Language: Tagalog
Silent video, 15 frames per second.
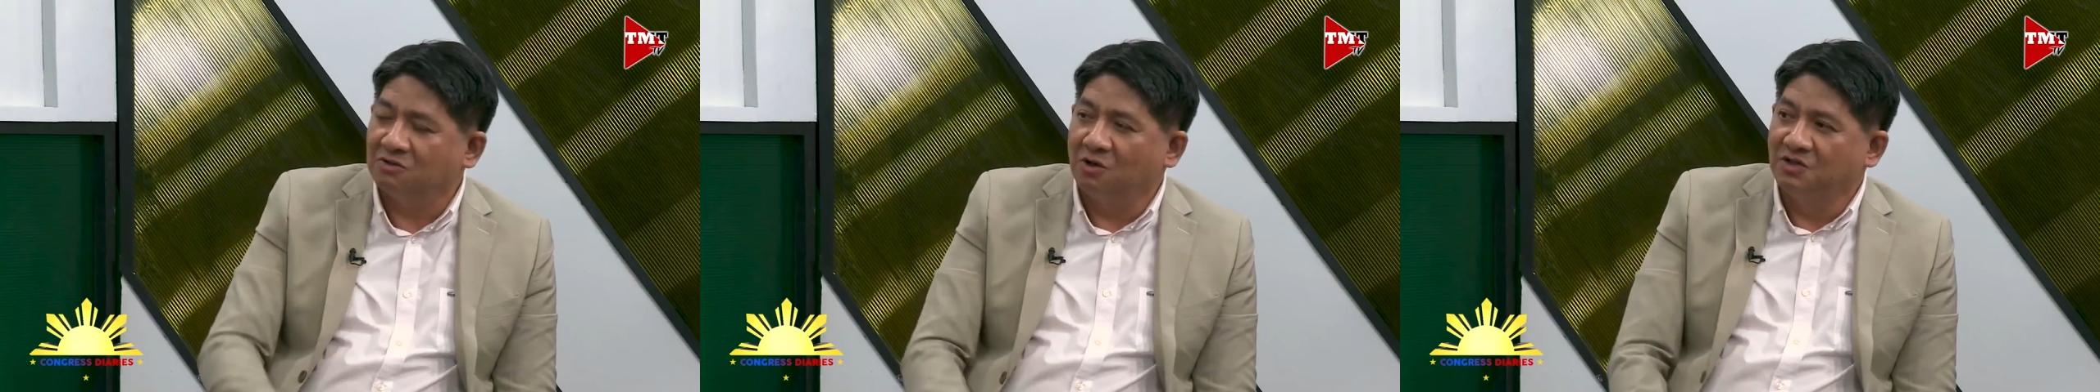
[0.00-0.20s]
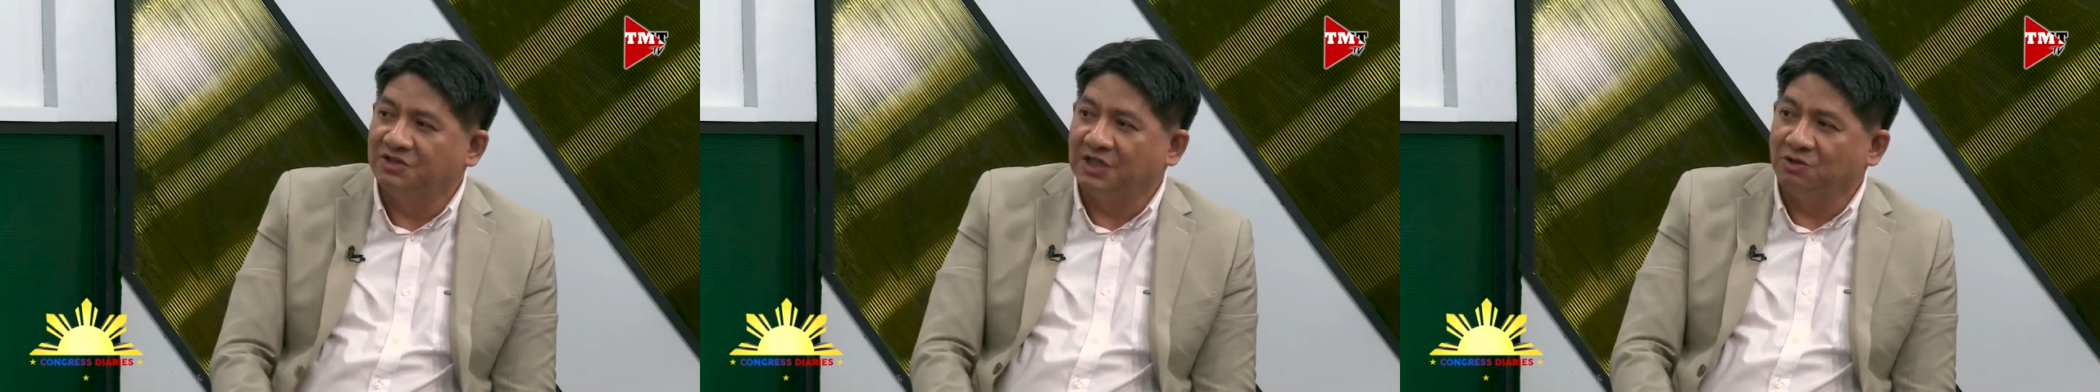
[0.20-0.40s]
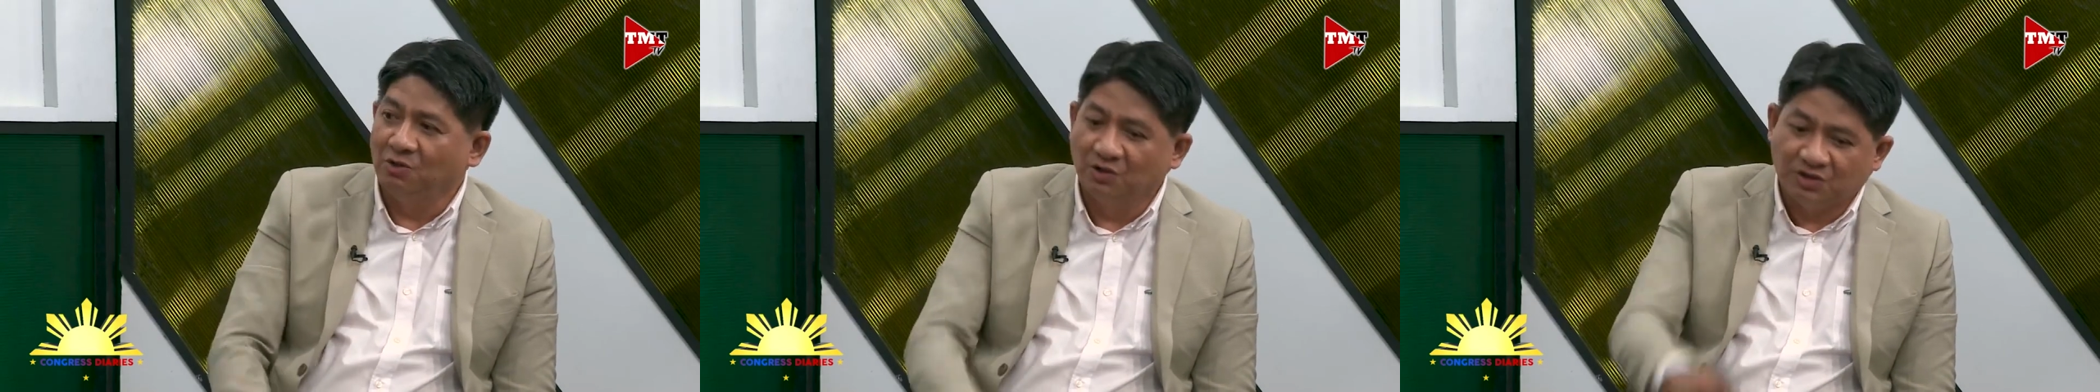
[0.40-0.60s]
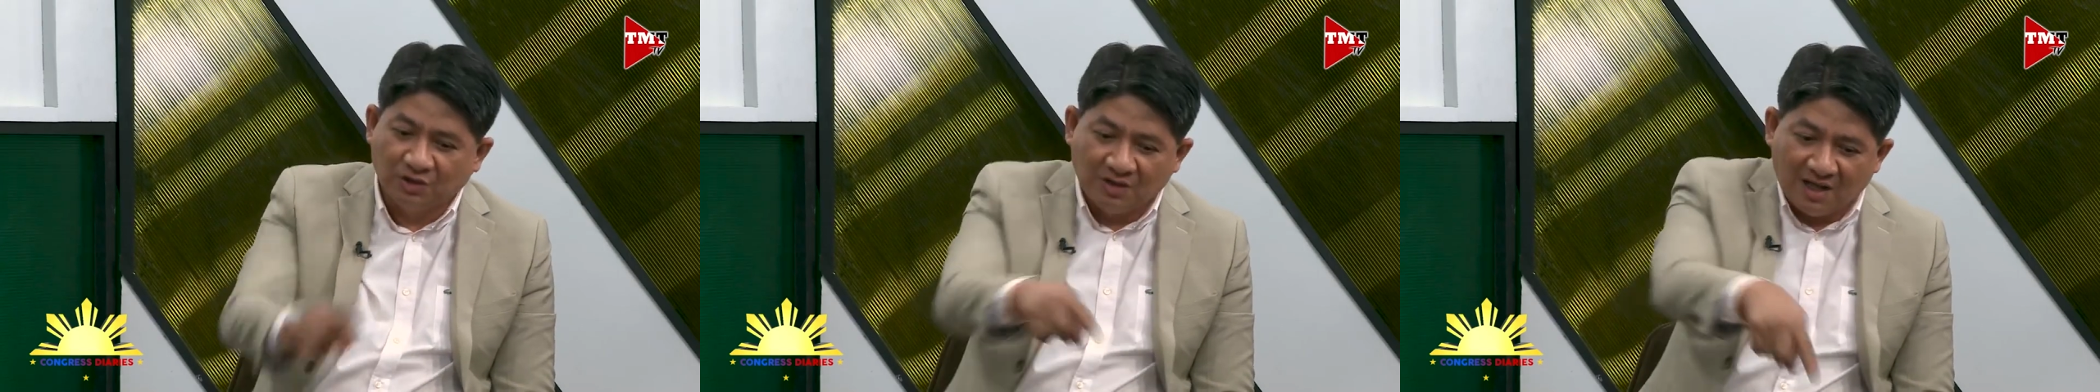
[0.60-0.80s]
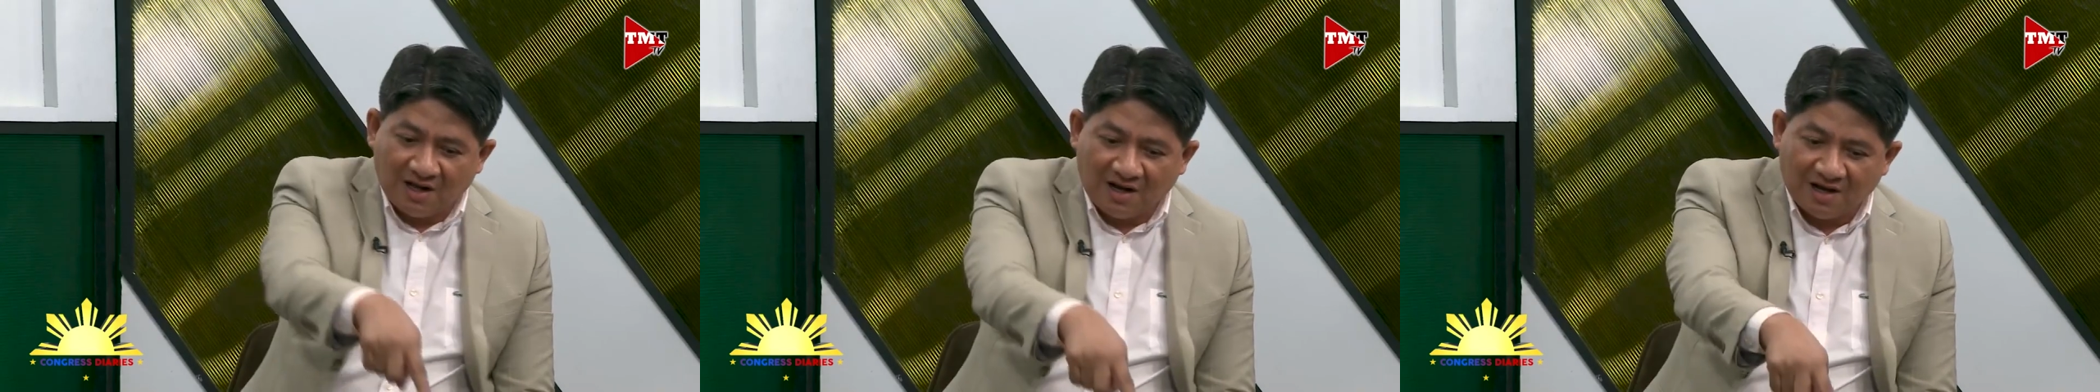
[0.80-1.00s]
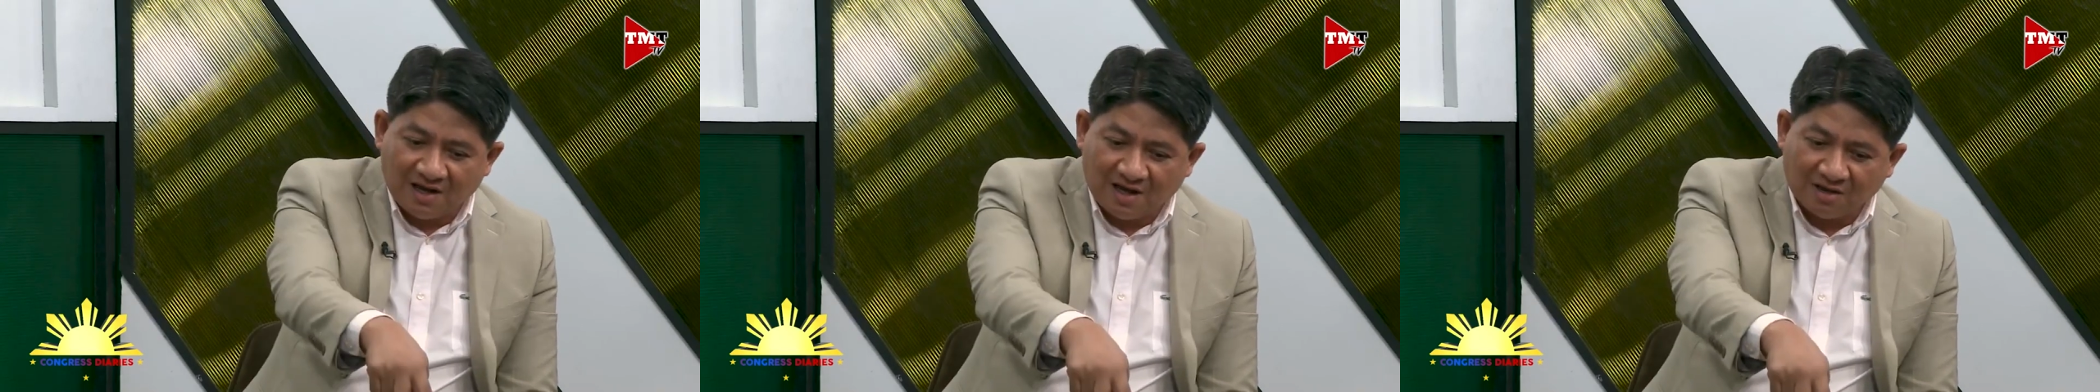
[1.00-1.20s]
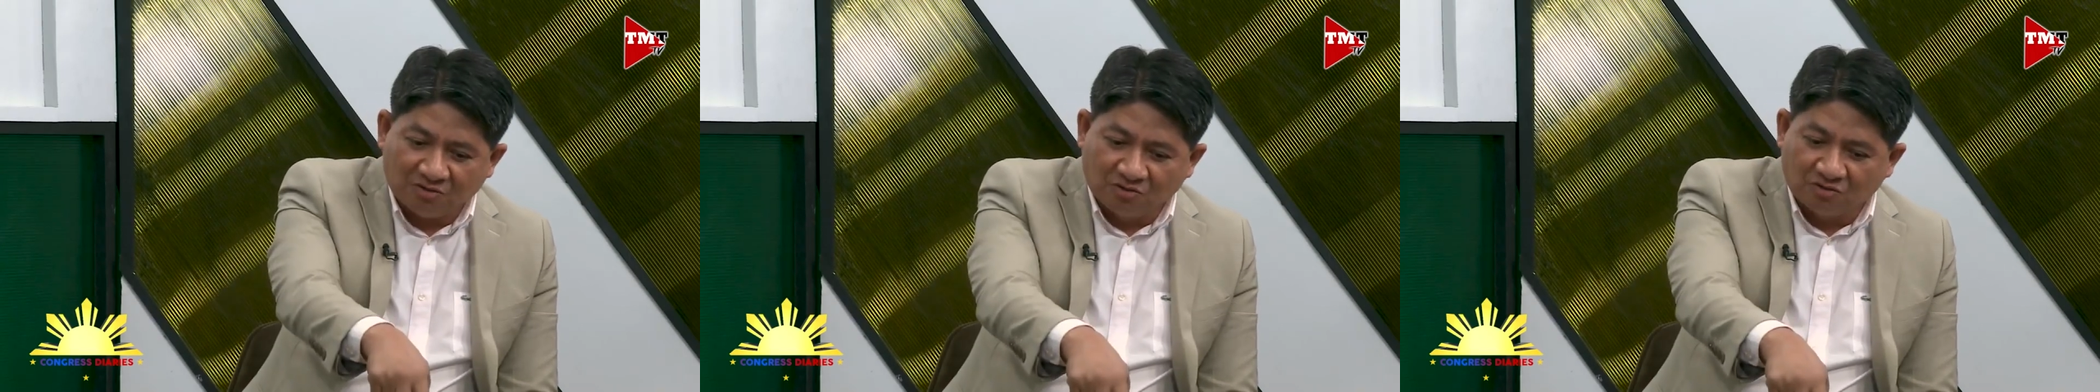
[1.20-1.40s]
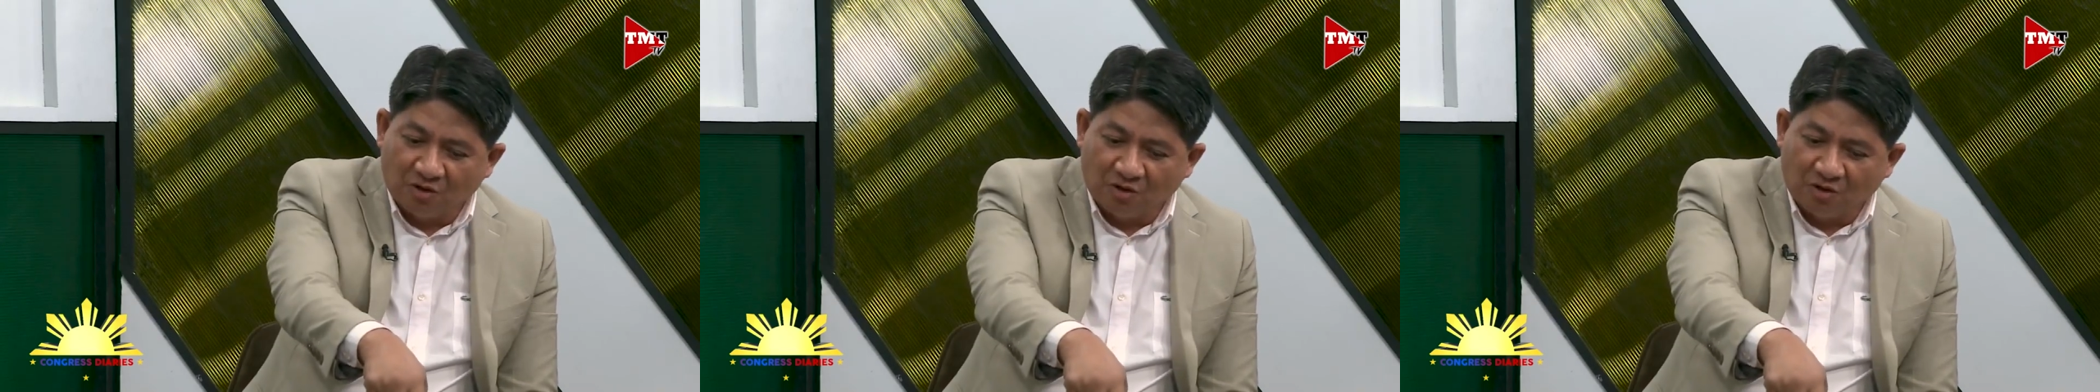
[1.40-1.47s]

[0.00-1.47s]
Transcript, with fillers: constitutional uh,